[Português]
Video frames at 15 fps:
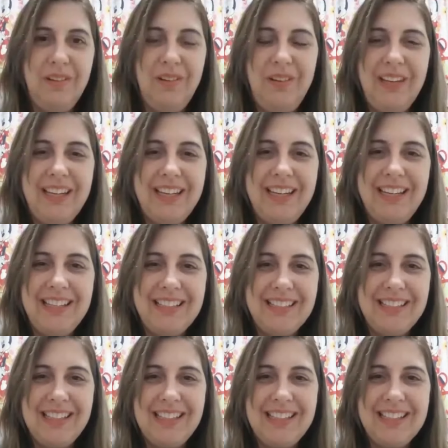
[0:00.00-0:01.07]
Oi,
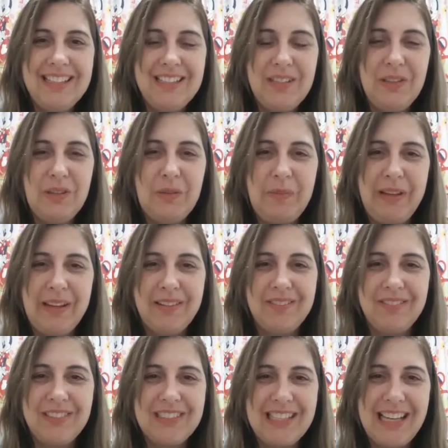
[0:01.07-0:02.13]
crianças, tudo bem
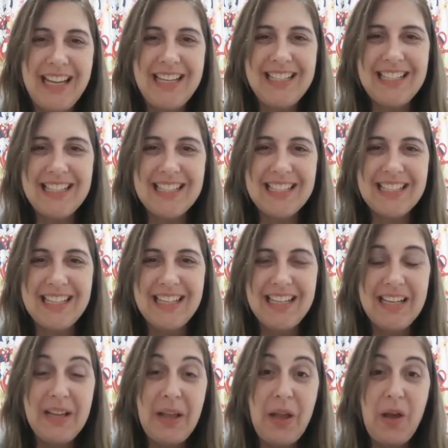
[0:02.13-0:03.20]
com vocês?
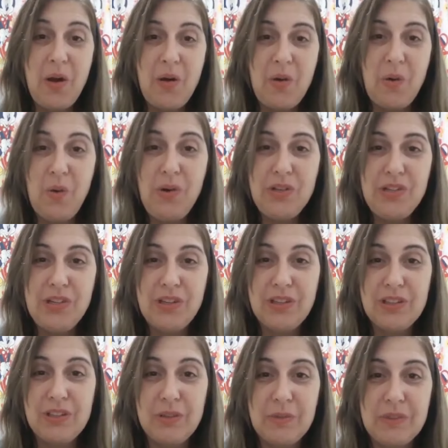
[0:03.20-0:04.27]
Hoje
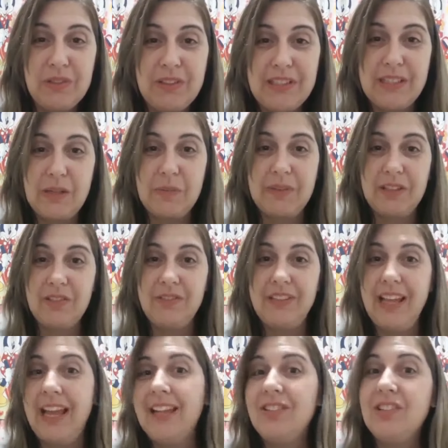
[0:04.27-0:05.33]
nós vamos fazer uma
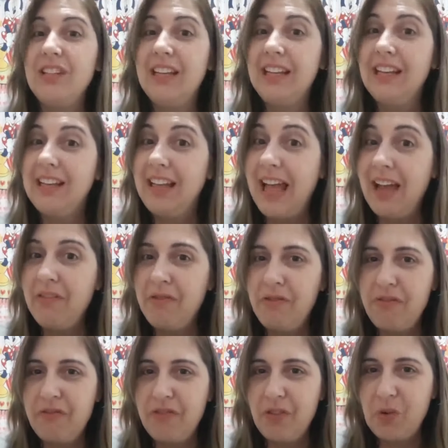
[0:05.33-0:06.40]
atividade na
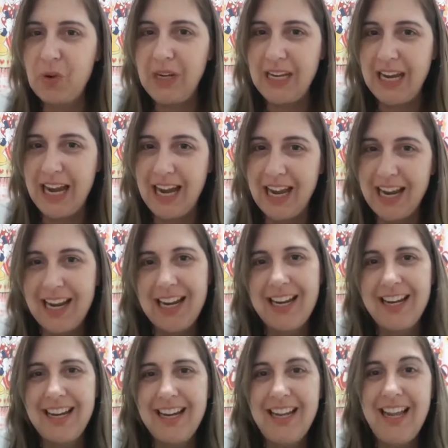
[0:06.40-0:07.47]
folha.
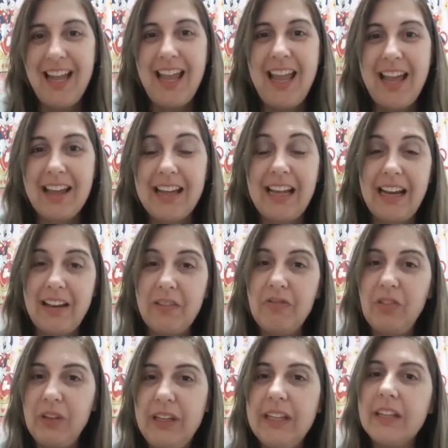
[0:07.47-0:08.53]
É aquela
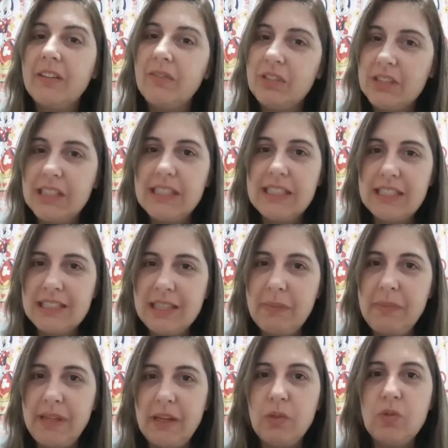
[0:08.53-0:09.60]
folhinha que vocês
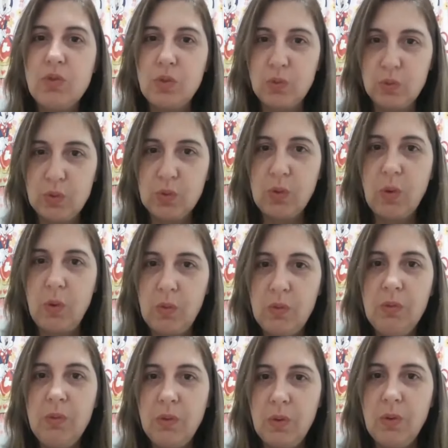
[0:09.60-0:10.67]
receberam junto com
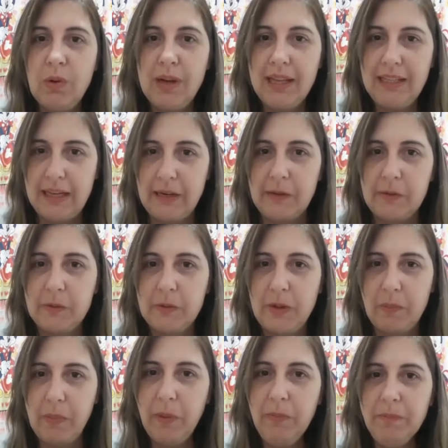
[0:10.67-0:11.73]
o caderno, tá
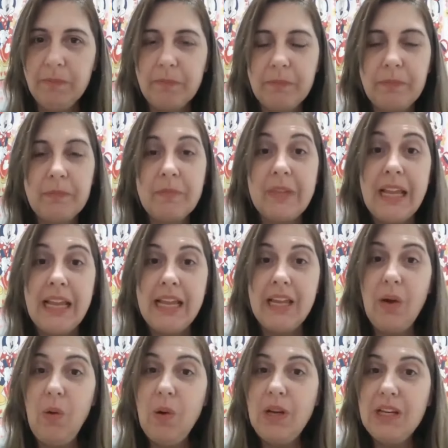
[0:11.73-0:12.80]
bom?
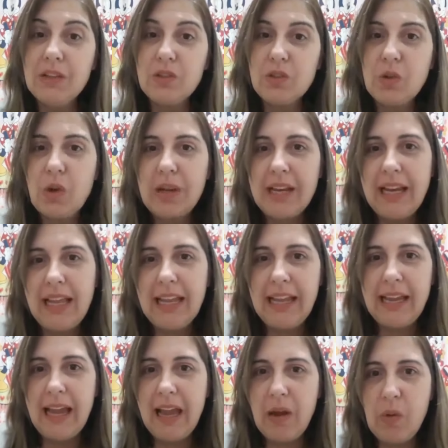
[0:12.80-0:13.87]
olha só que
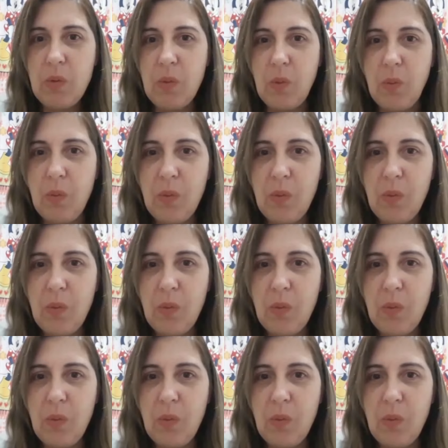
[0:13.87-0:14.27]
legal!